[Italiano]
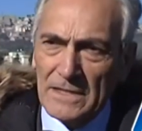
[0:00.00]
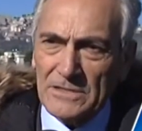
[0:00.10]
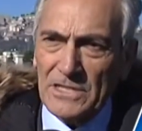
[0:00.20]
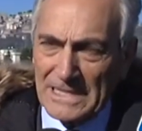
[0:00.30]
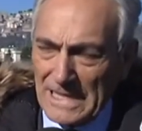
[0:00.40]

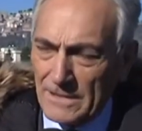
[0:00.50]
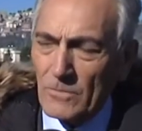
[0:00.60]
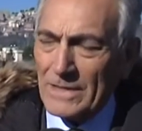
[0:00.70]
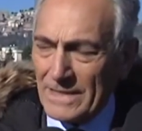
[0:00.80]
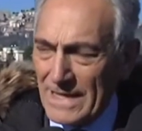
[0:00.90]
cercare di
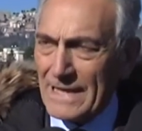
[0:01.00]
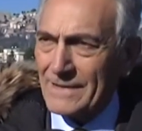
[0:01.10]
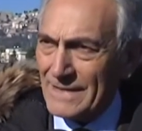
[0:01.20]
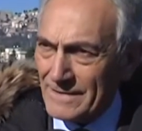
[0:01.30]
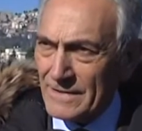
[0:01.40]

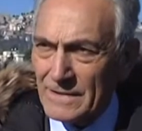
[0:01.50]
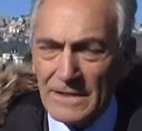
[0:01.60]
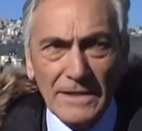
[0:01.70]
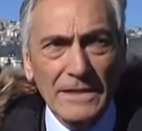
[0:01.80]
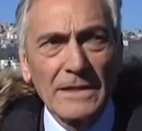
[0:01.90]
guadagnare tante
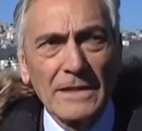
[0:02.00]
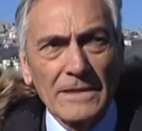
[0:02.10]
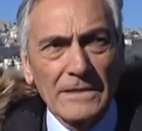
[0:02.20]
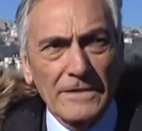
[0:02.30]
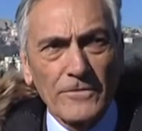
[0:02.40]
idee,
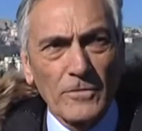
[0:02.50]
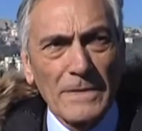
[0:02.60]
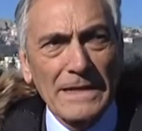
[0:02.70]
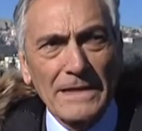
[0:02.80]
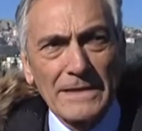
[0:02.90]

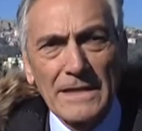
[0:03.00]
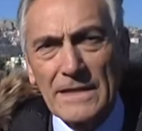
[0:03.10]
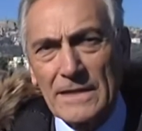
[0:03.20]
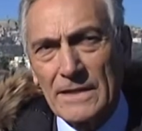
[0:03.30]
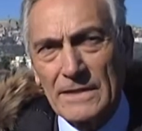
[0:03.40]
trasformare le
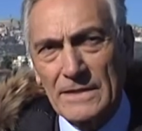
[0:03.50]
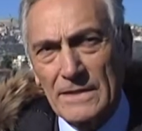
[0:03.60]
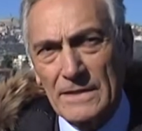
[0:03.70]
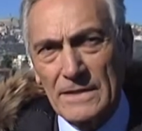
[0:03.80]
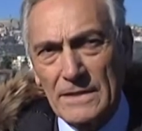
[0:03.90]
idee in
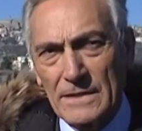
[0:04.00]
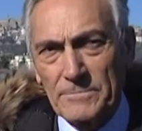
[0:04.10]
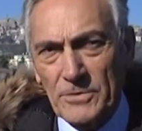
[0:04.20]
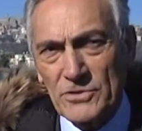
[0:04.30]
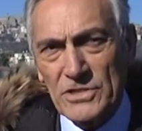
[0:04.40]
eh,
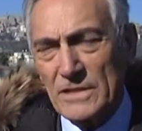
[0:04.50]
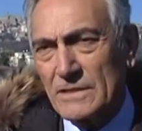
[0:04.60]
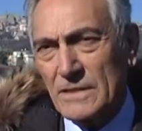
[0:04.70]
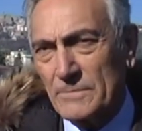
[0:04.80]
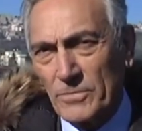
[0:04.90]

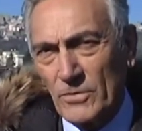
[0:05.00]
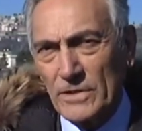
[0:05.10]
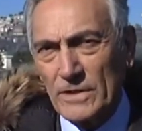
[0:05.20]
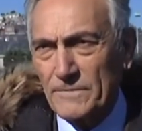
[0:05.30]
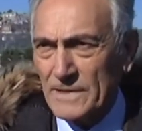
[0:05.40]
progetti e
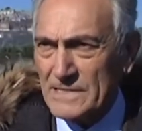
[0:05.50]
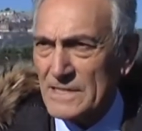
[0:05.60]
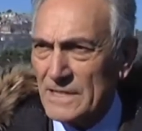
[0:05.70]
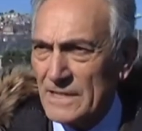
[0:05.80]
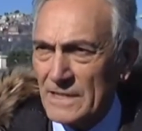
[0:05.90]
poi far
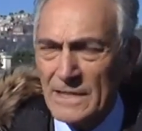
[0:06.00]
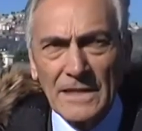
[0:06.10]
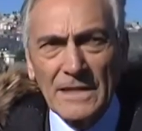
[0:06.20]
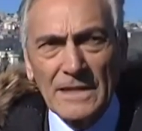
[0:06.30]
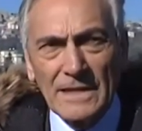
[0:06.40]
sì che
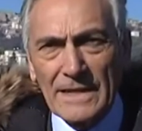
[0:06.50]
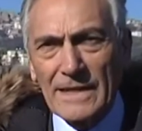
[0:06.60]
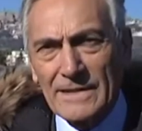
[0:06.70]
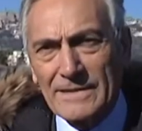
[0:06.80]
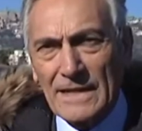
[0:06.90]
la
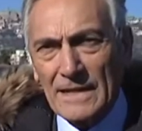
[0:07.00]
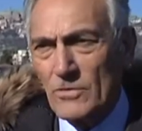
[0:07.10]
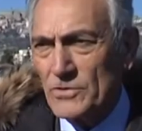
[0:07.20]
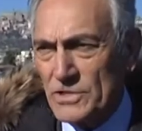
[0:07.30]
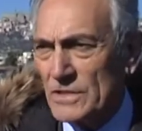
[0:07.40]
realtà
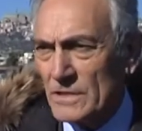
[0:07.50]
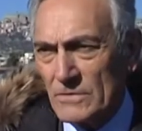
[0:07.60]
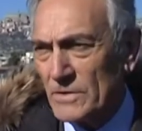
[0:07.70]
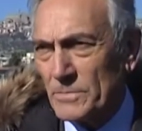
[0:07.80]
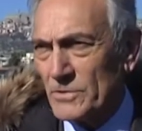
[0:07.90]
coincida
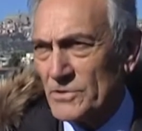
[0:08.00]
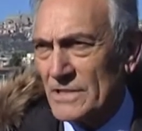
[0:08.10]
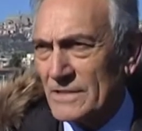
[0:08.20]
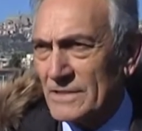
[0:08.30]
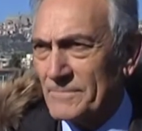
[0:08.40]
con i
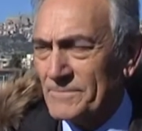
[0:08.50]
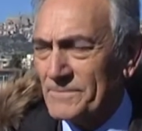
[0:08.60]
progetti.